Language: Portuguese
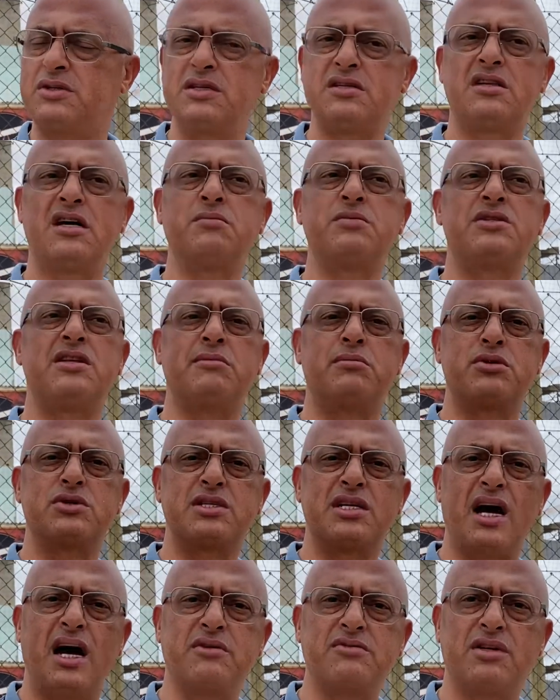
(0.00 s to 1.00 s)
Estamos
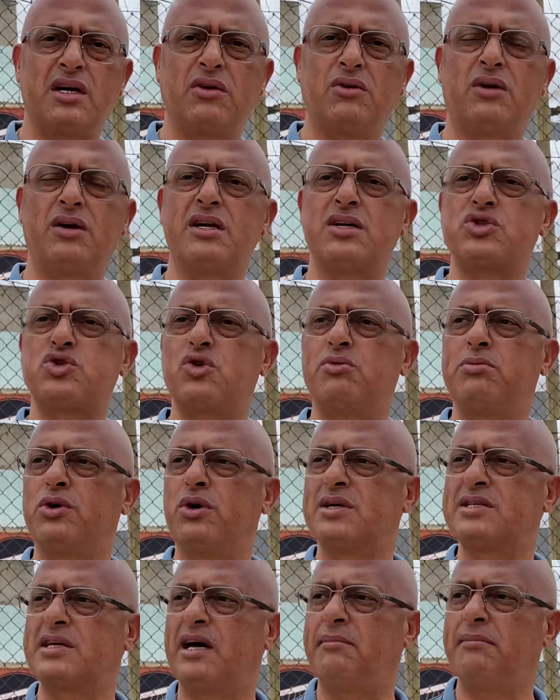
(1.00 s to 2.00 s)
debruçados agora sobre o
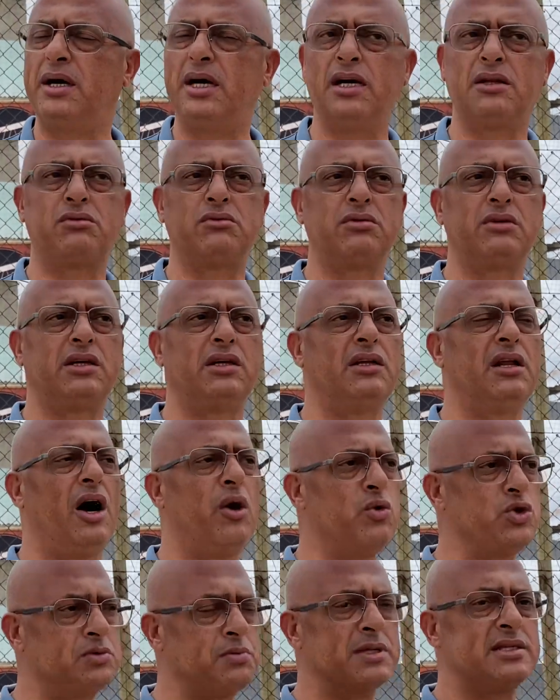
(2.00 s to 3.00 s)
orçamento que na
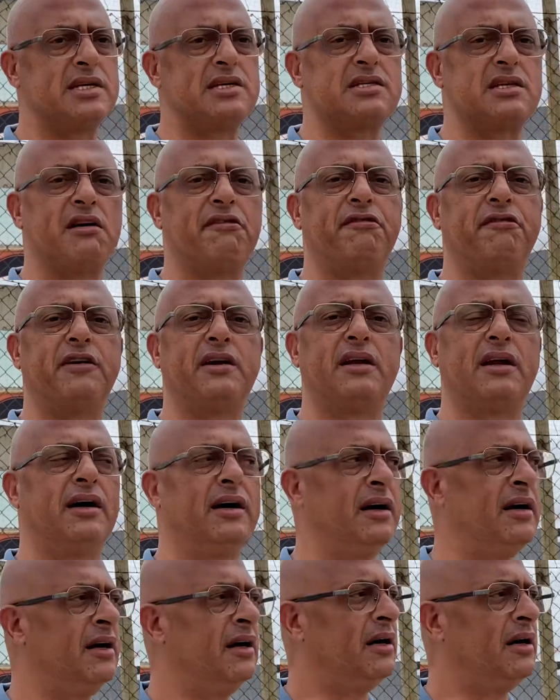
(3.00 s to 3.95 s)
última sexta-feira